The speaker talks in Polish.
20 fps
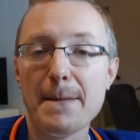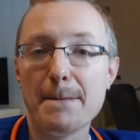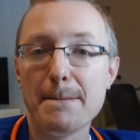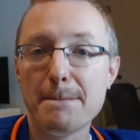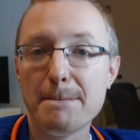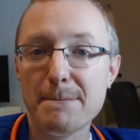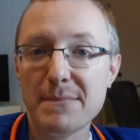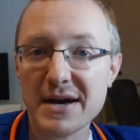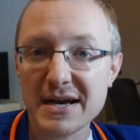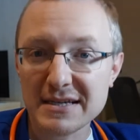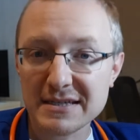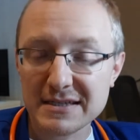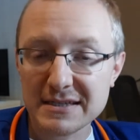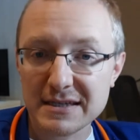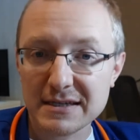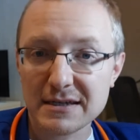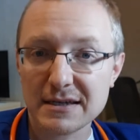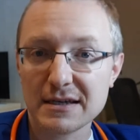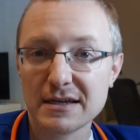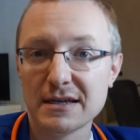
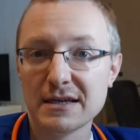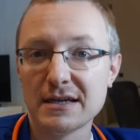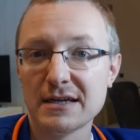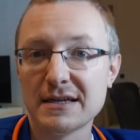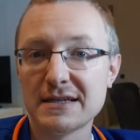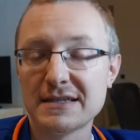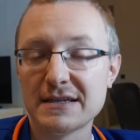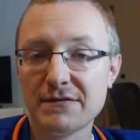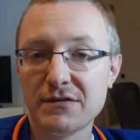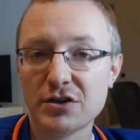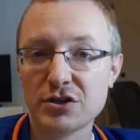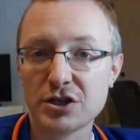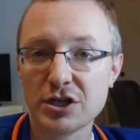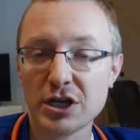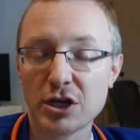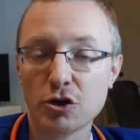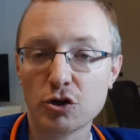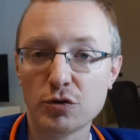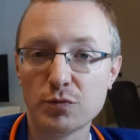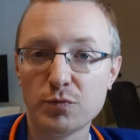bez e,
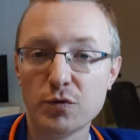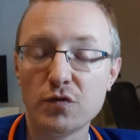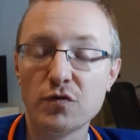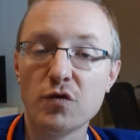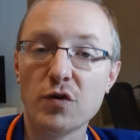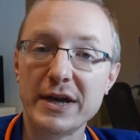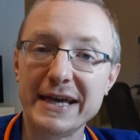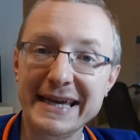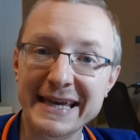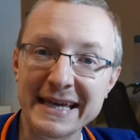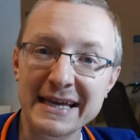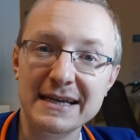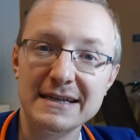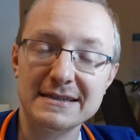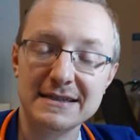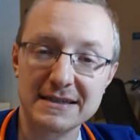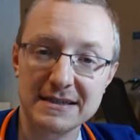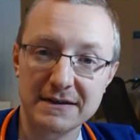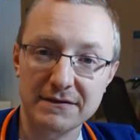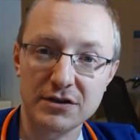zawężenia odpływu i
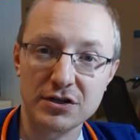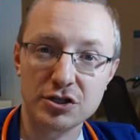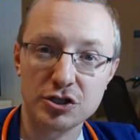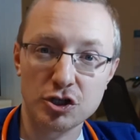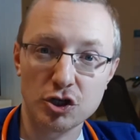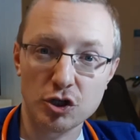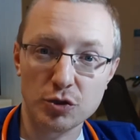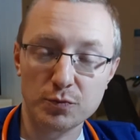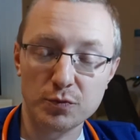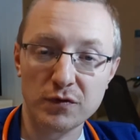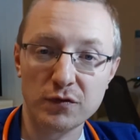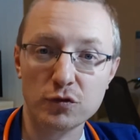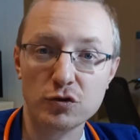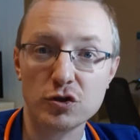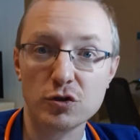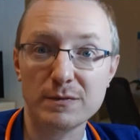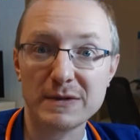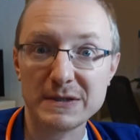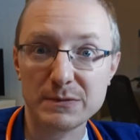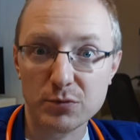z zawężeniem odpływu,
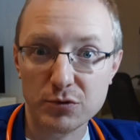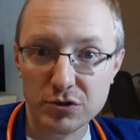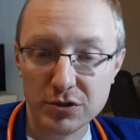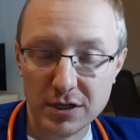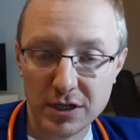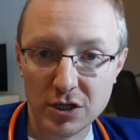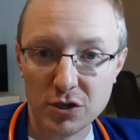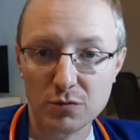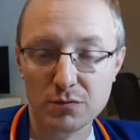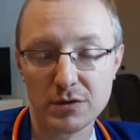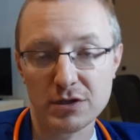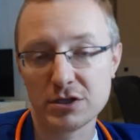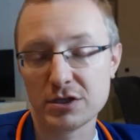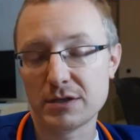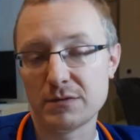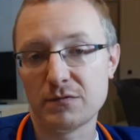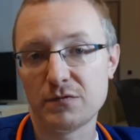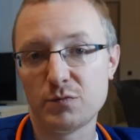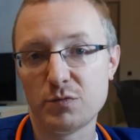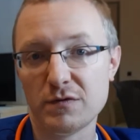co bezpośrednio będzie
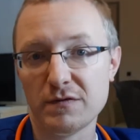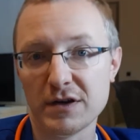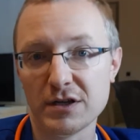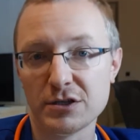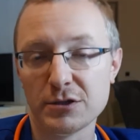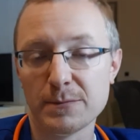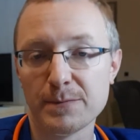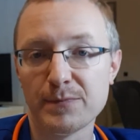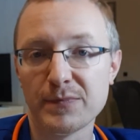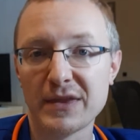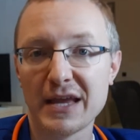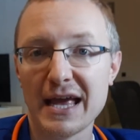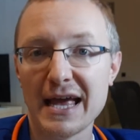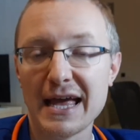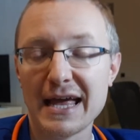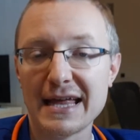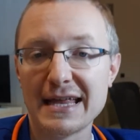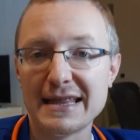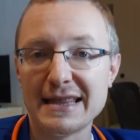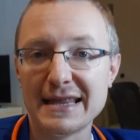nam wpływać
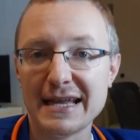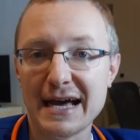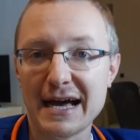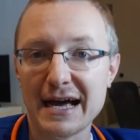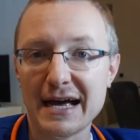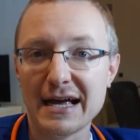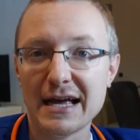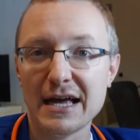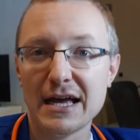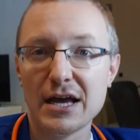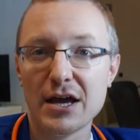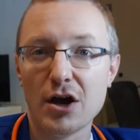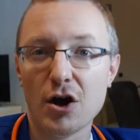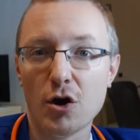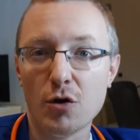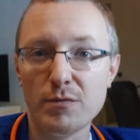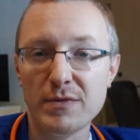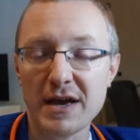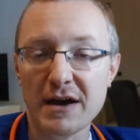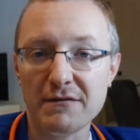na
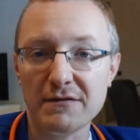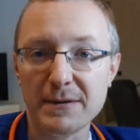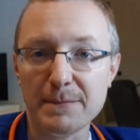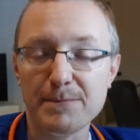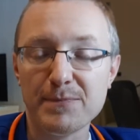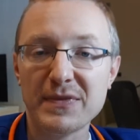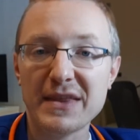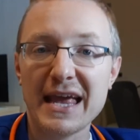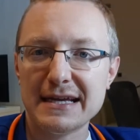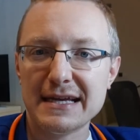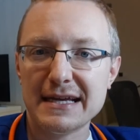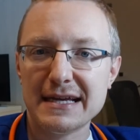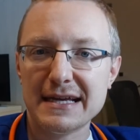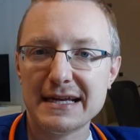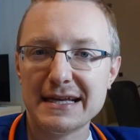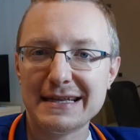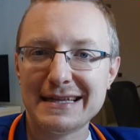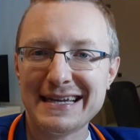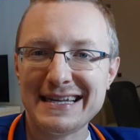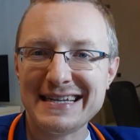objawy.
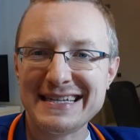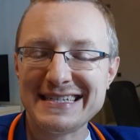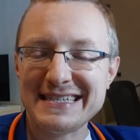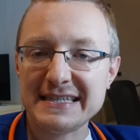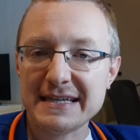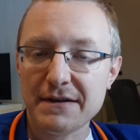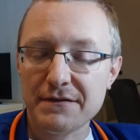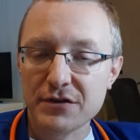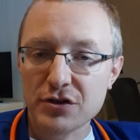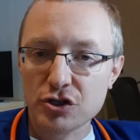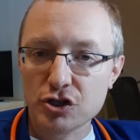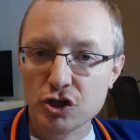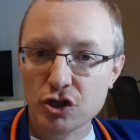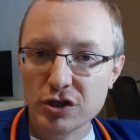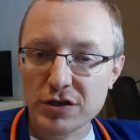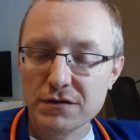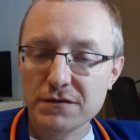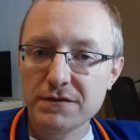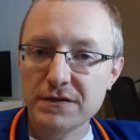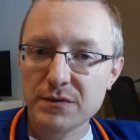Ten
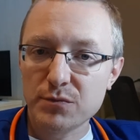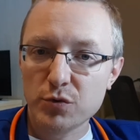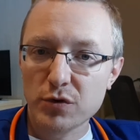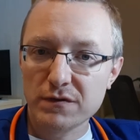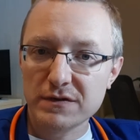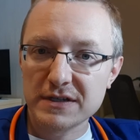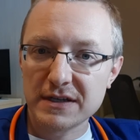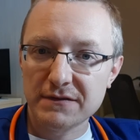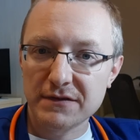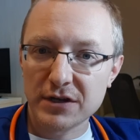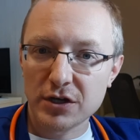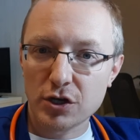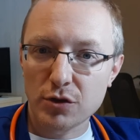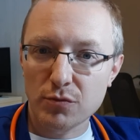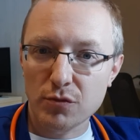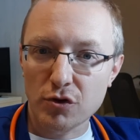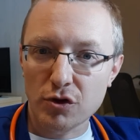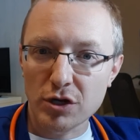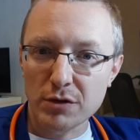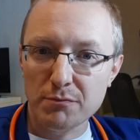zawężony wypływ z lewej
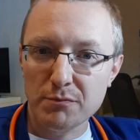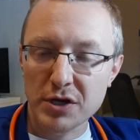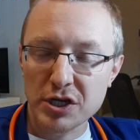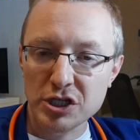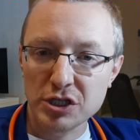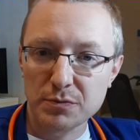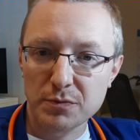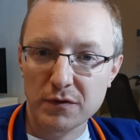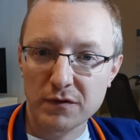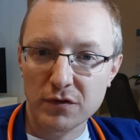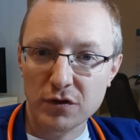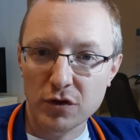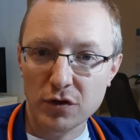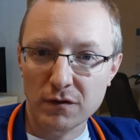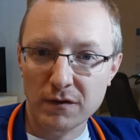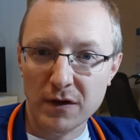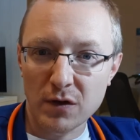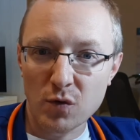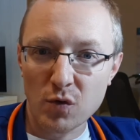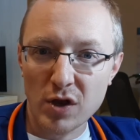komory będzie
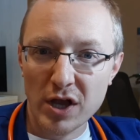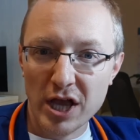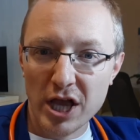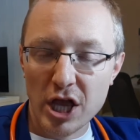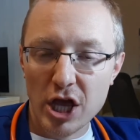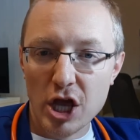powodował,